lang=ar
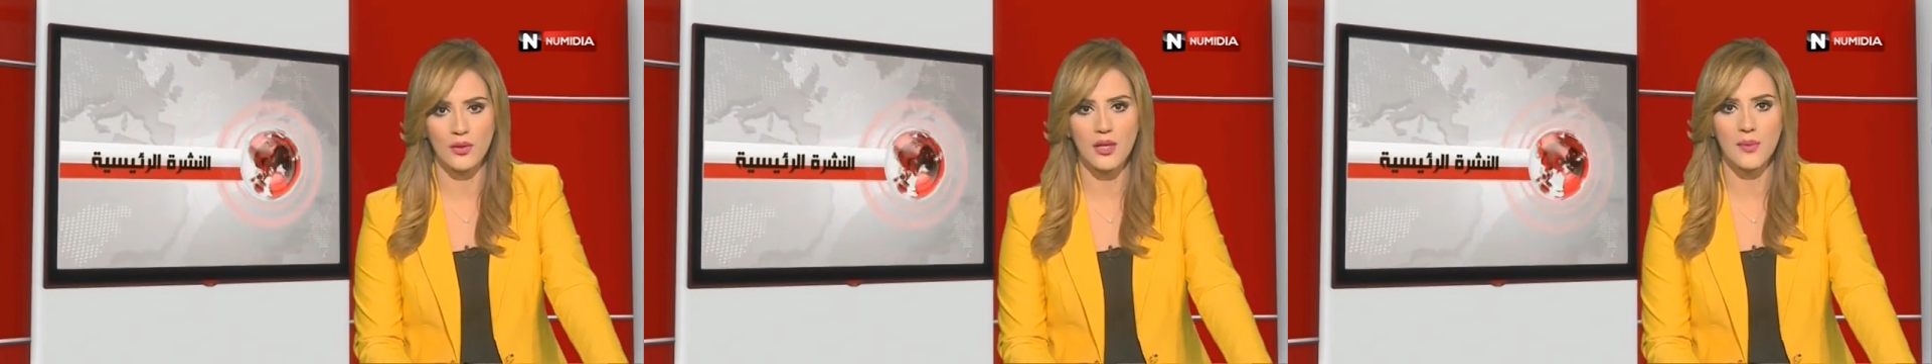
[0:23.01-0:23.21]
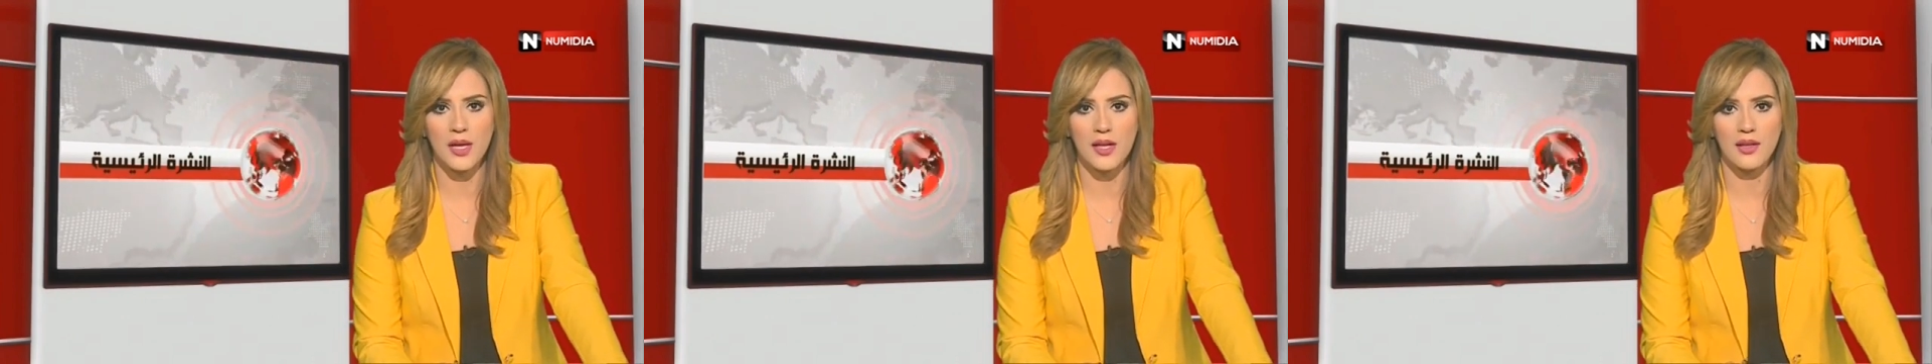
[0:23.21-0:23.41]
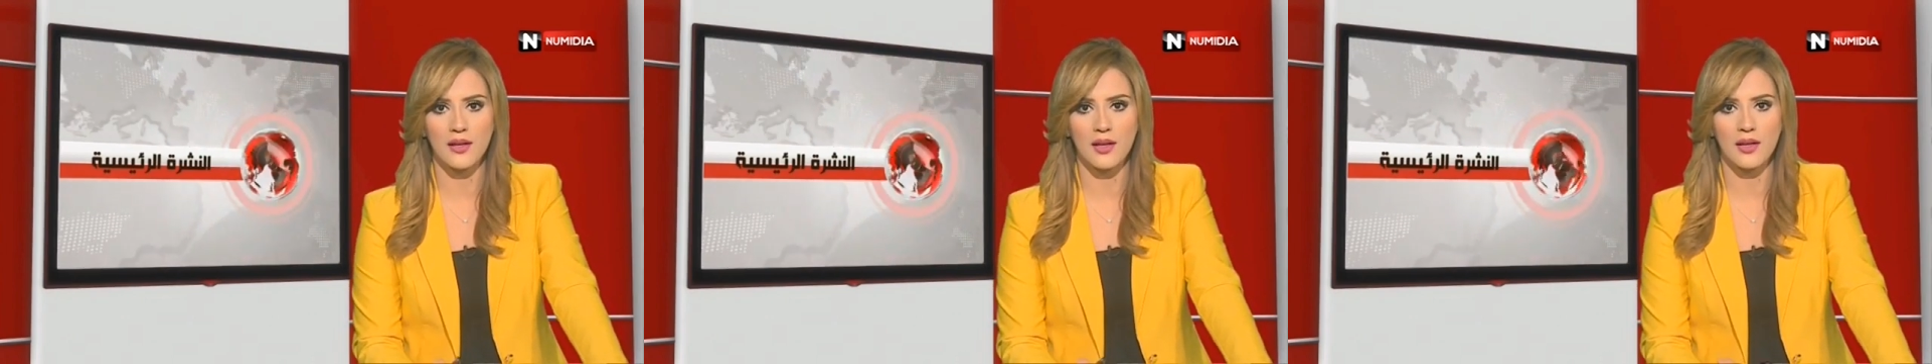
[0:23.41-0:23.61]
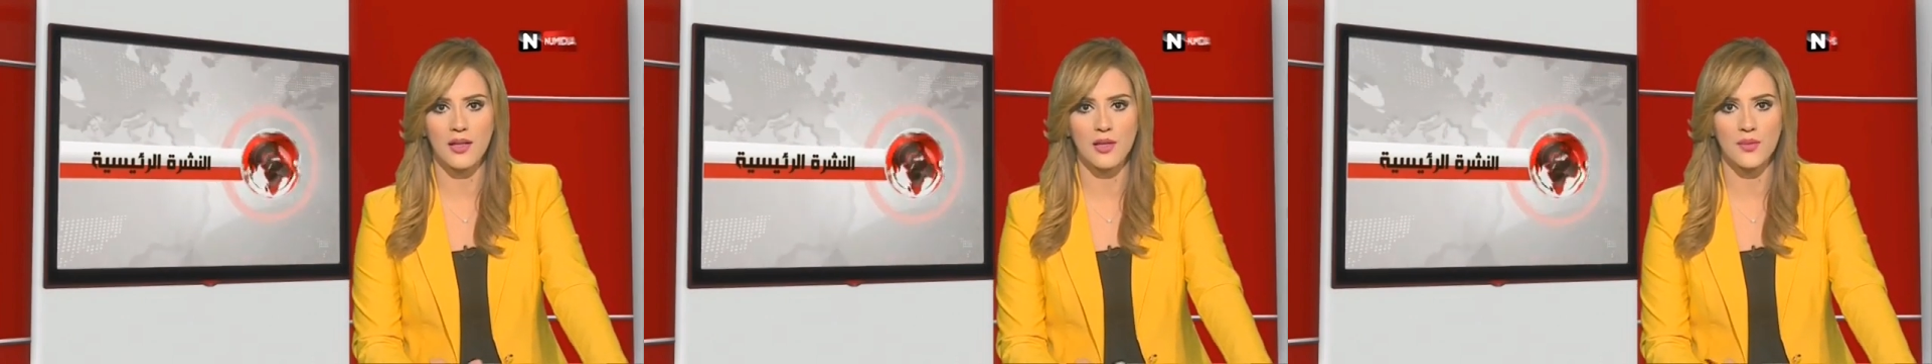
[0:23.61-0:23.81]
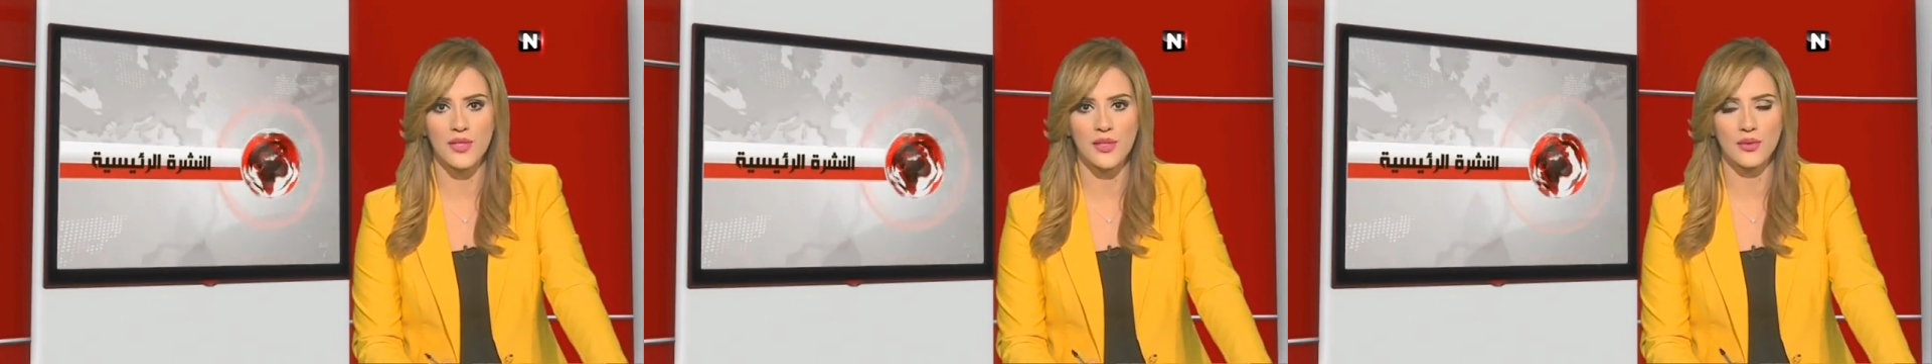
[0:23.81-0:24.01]
نتابع هذا
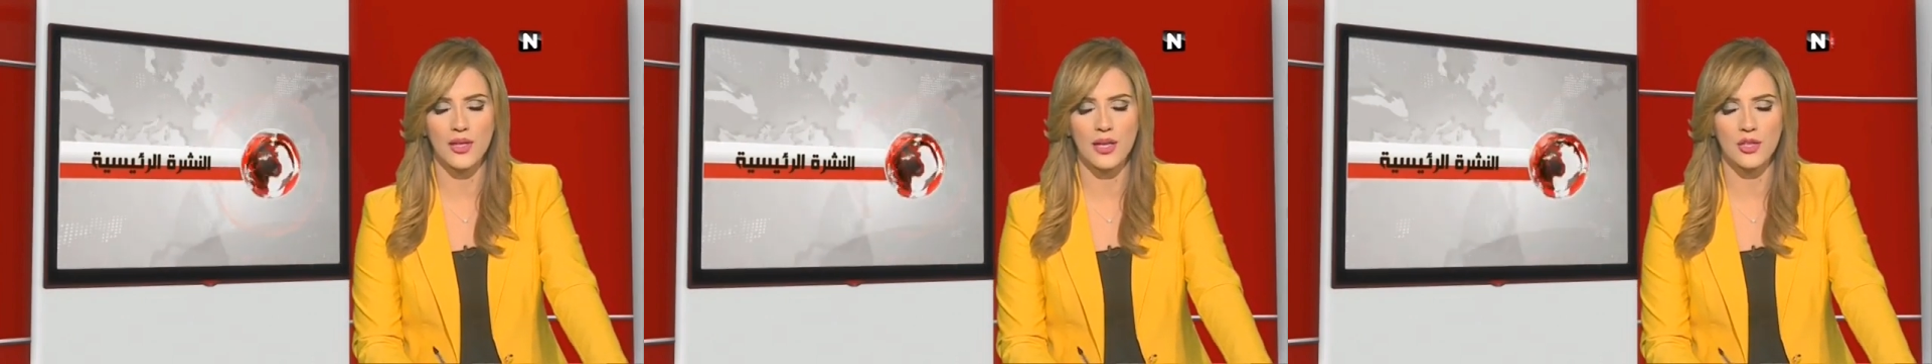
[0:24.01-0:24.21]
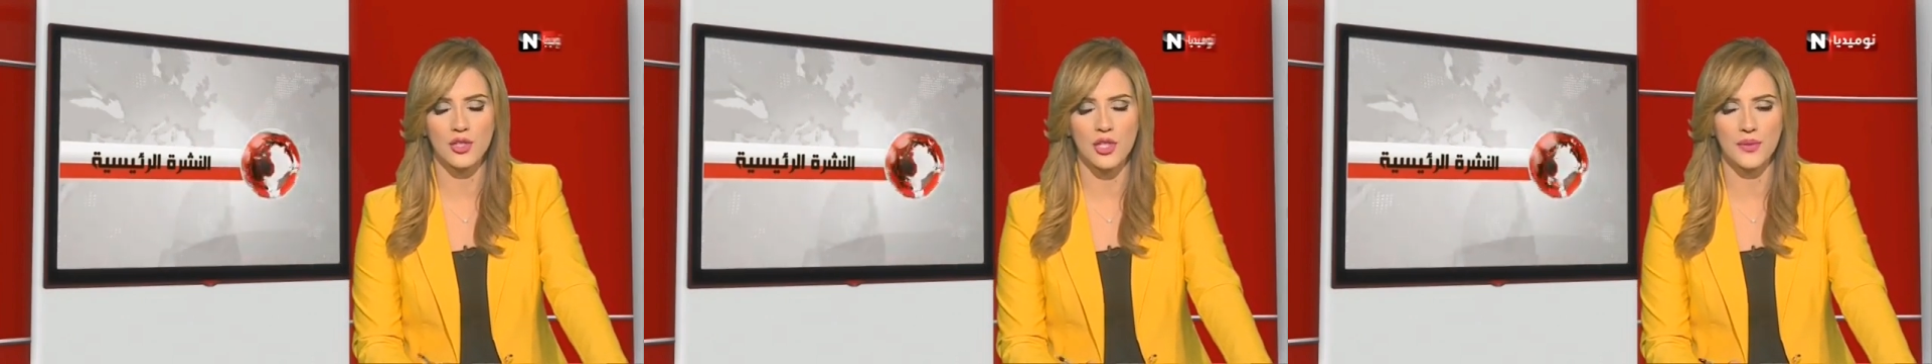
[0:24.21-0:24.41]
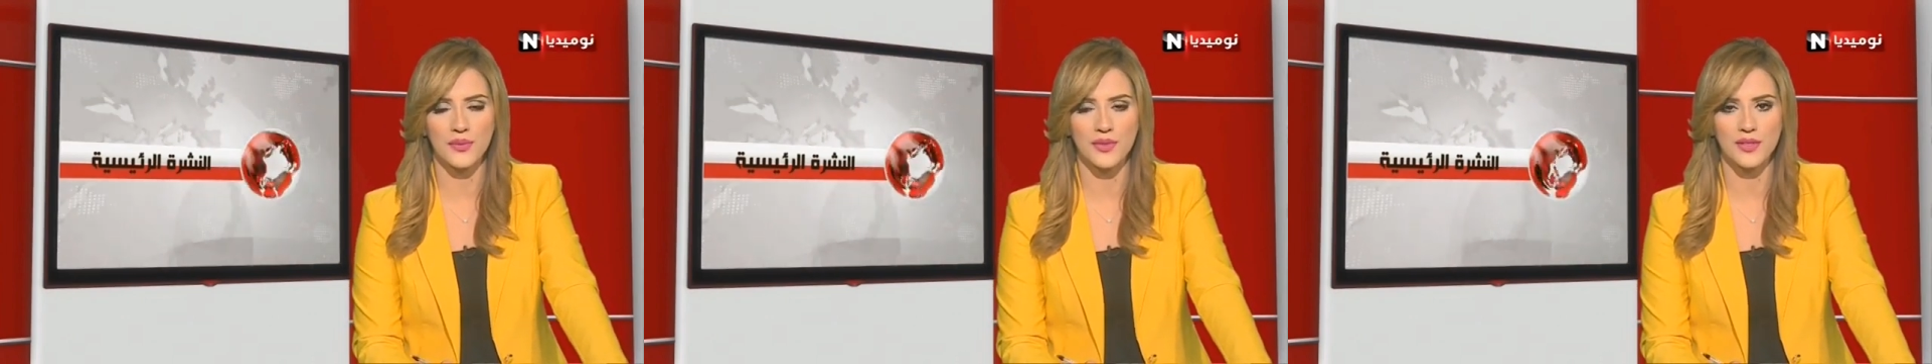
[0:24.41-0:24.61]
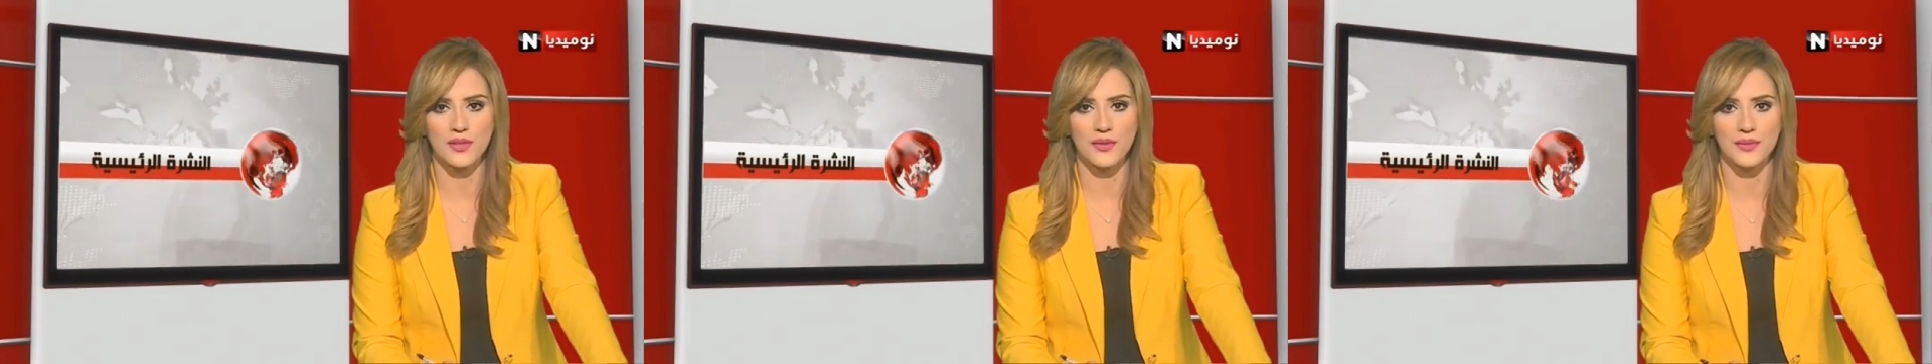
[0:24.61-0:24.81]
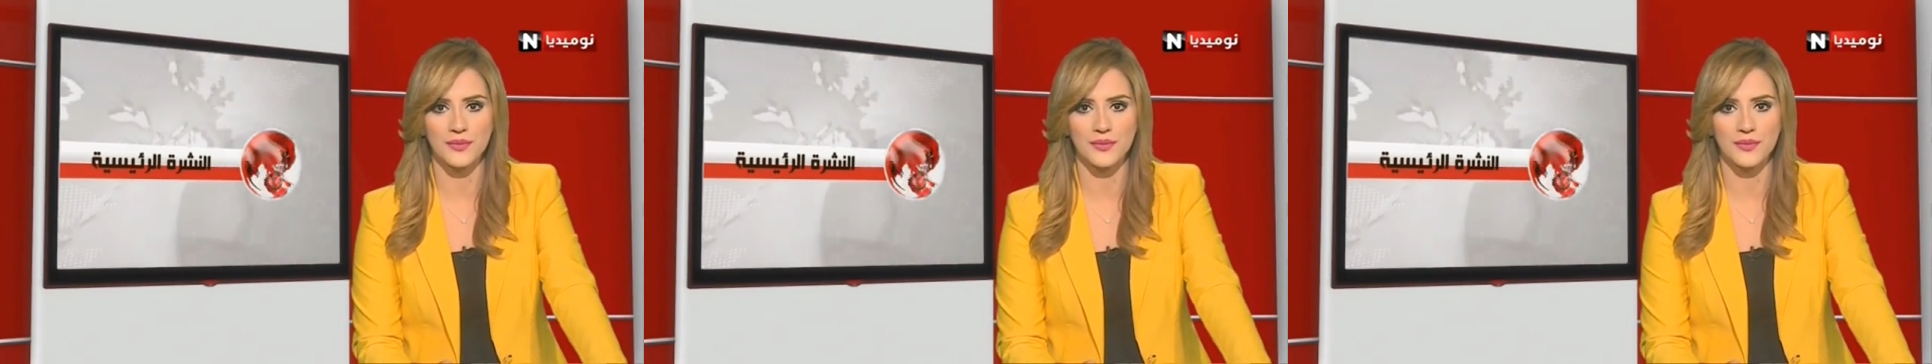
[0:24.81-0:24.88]
التقرير بصوت هلا شامي